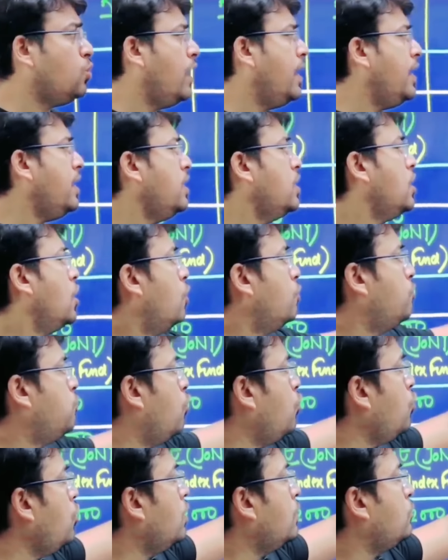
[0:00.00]
जो है
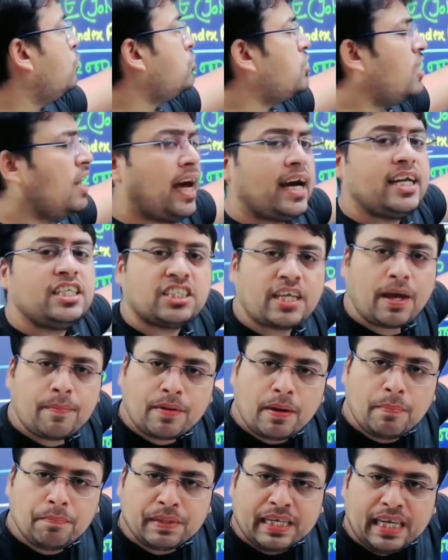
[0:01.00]
वो कुछ लार्ज
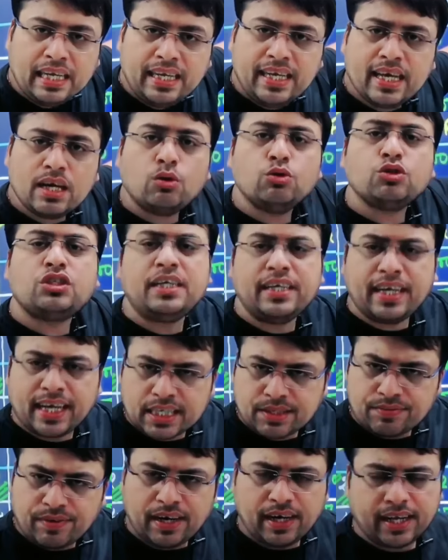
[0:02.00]
कैप कंपनी लिया कुछ
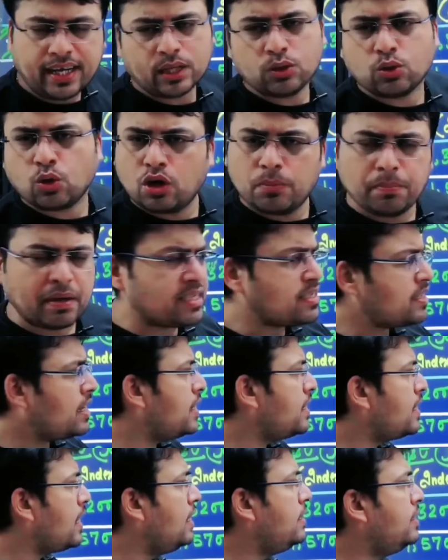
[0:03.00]
इंडेक्स फंड लिया दोनों मिक्स
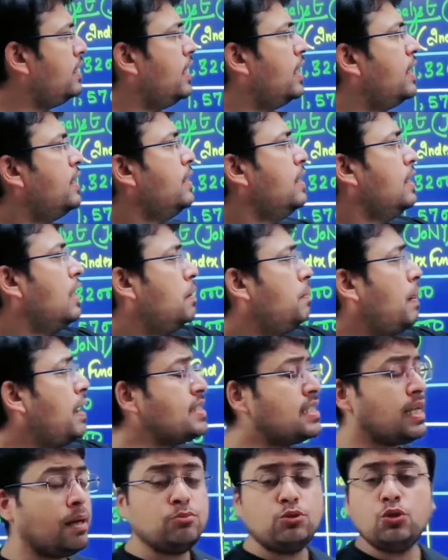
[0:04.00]
करके डाल दिया
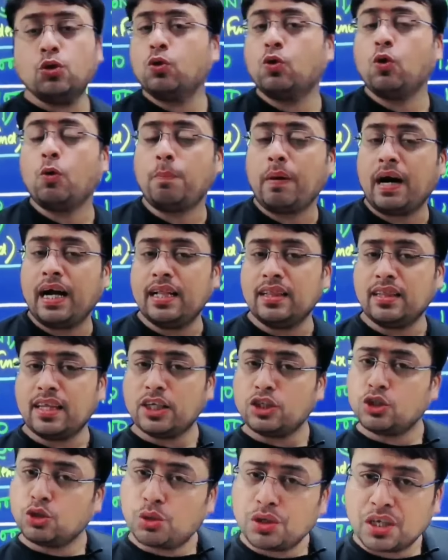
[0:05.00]
भाई साहब जो गोपाल
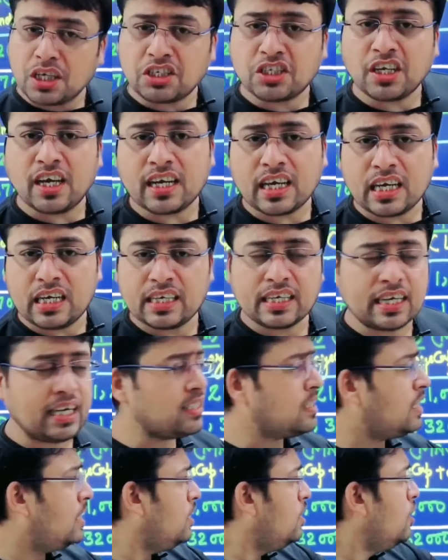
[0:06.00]
था छोटे शहर का
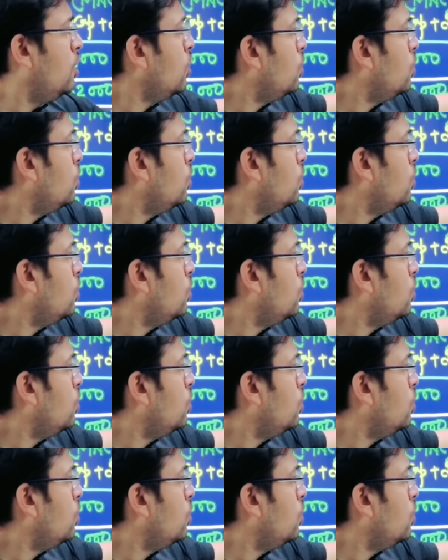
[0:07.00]
लड़का था